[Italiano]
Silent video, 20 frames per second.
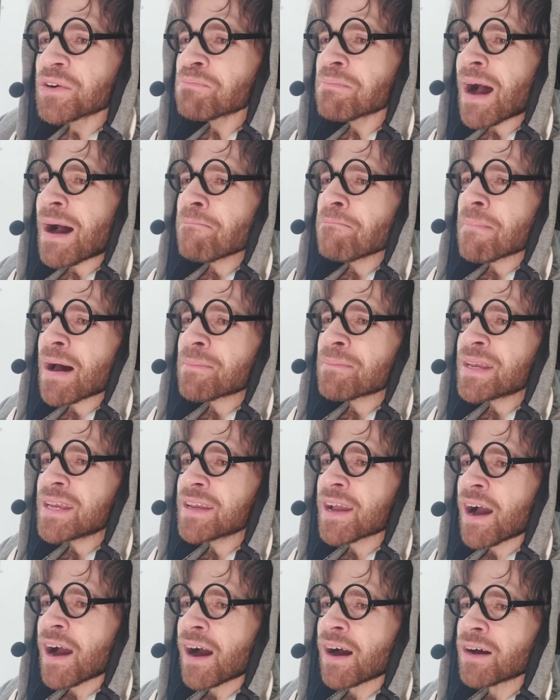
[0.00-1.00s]
Mamma
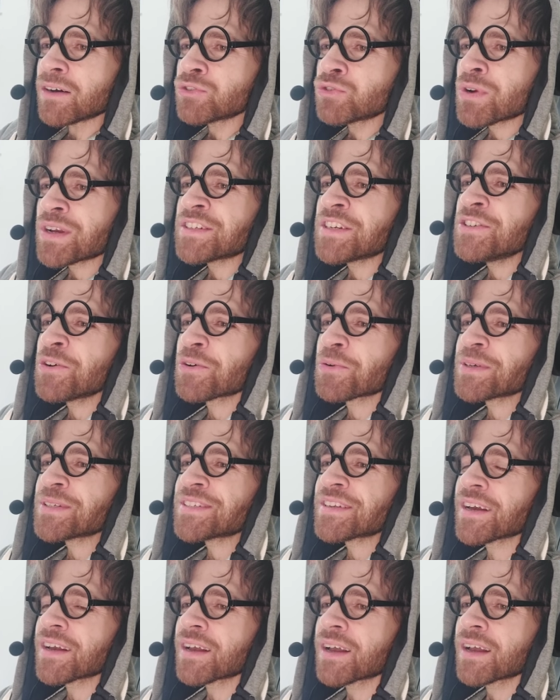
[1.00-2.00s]
mia, cioè signore,
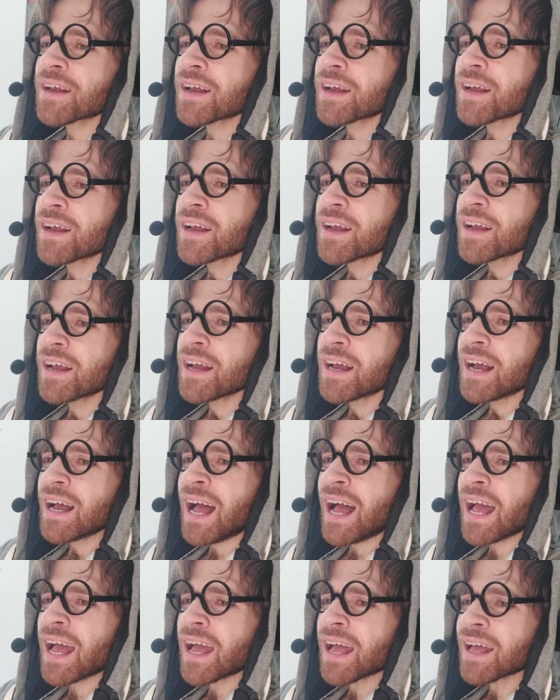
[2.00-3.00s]
questi... Mi piacciono!
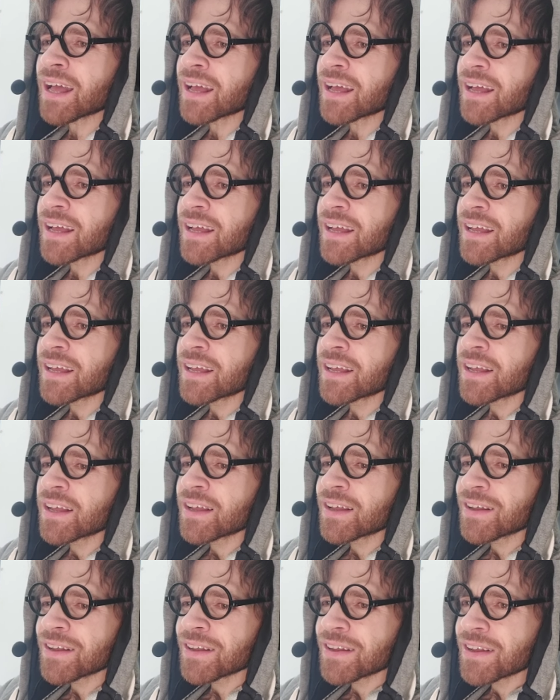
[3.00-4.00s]
Eh.
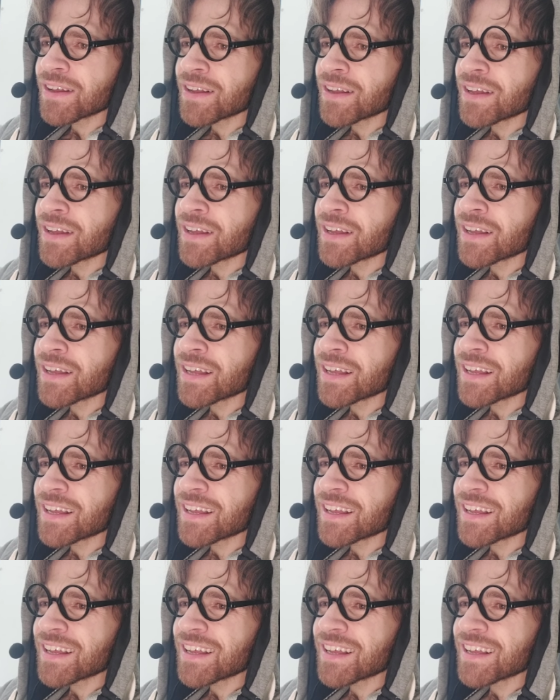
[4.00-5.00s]
Guardate, eh, guardate,
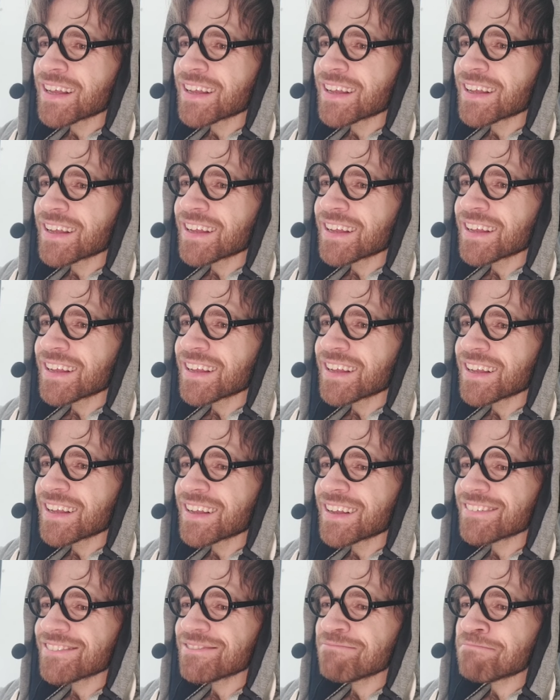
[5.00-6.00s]
vedete mi fa.
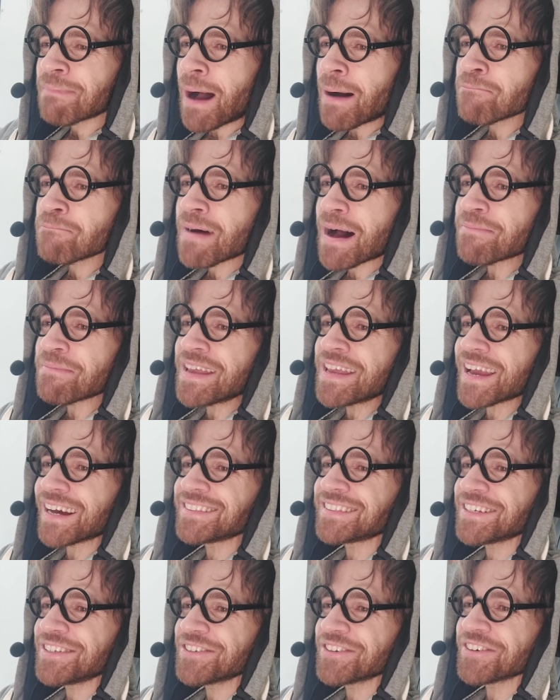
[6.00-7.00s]
Mamma Adesso mia
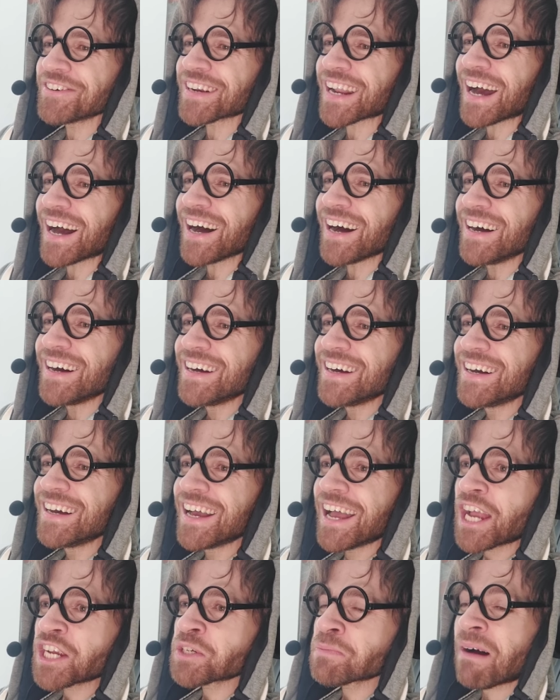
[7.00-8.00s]
signora,
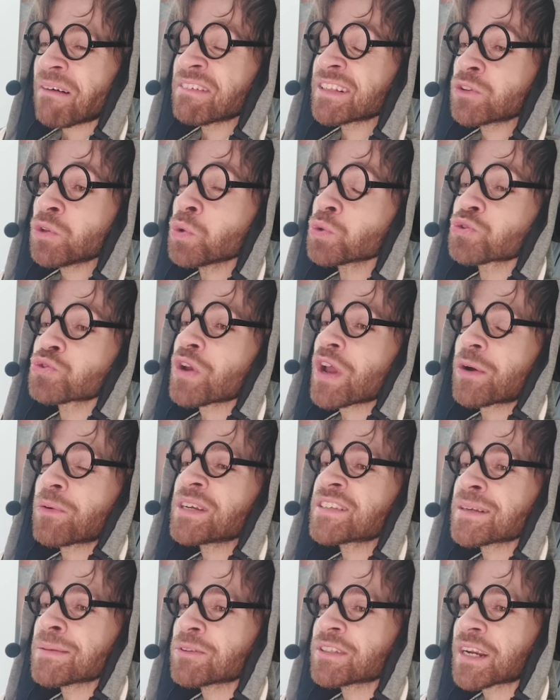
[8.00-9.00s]
è spaventoso, cioè
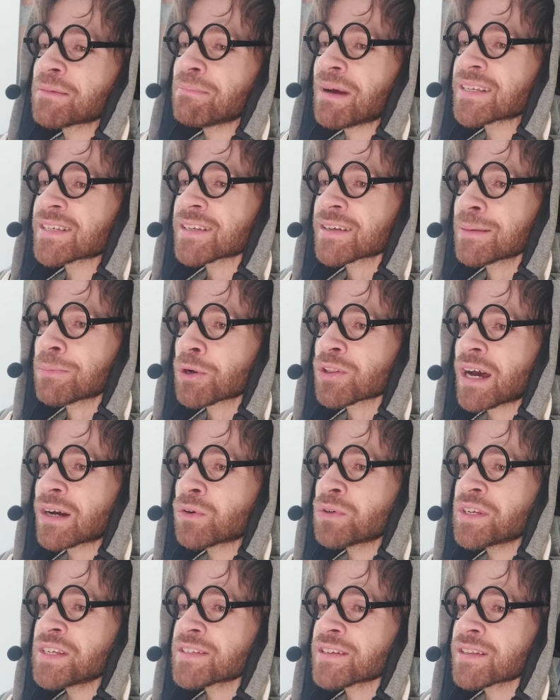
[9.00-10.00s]
questo potrebbe essere
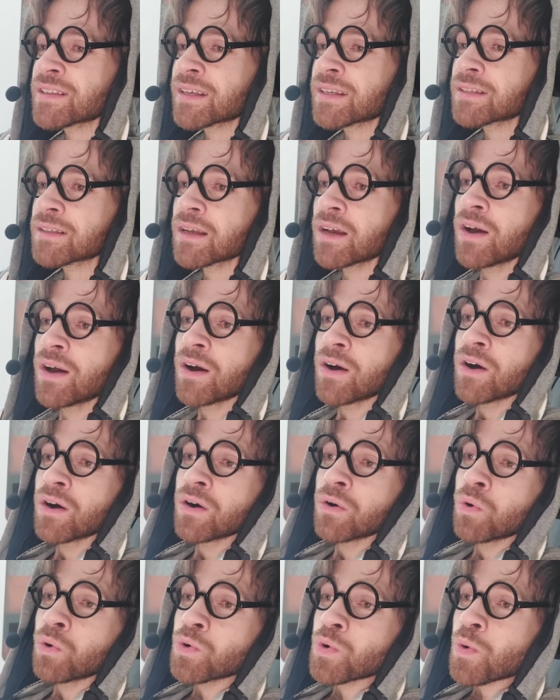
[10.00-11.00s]
protagonista di
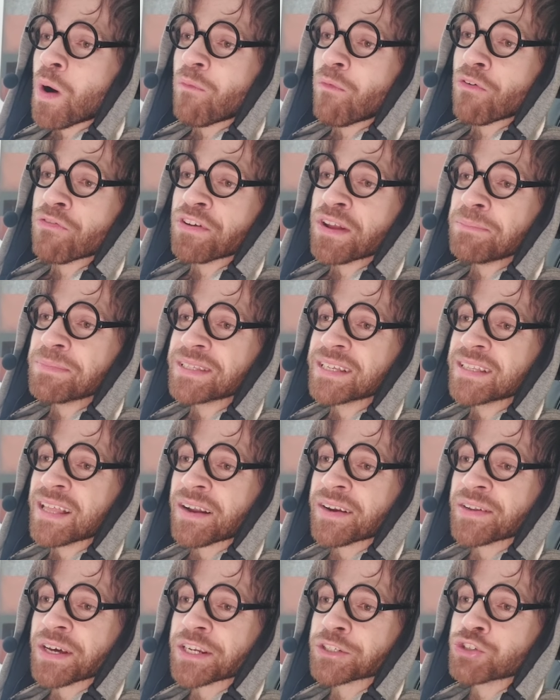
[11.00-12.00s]
un nuovo film di
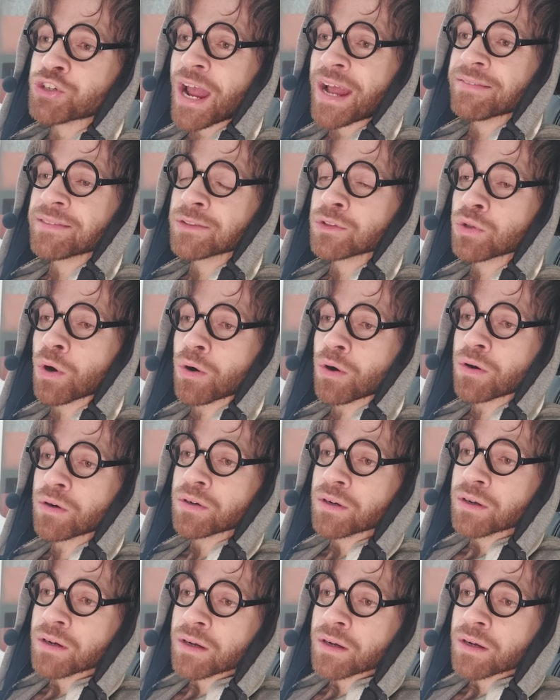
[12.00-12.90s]
Dario Argento.